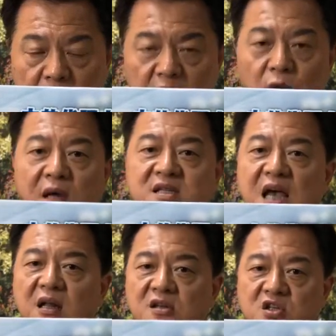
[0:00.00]
因为这
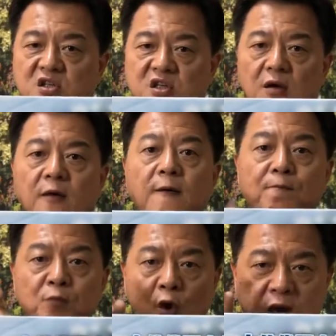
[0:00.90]
样的事情
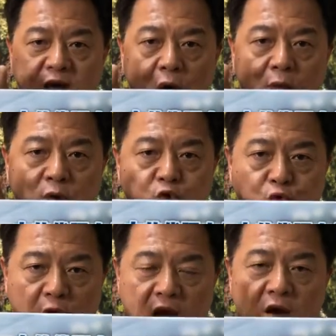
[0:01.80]
会让我们
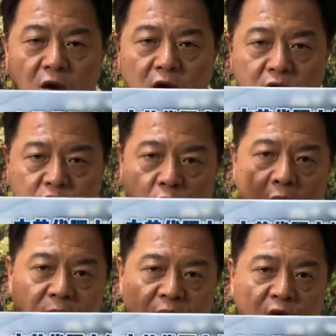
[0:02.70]
全中
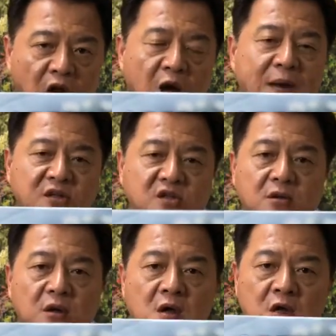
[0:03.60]
华民国的老百姓。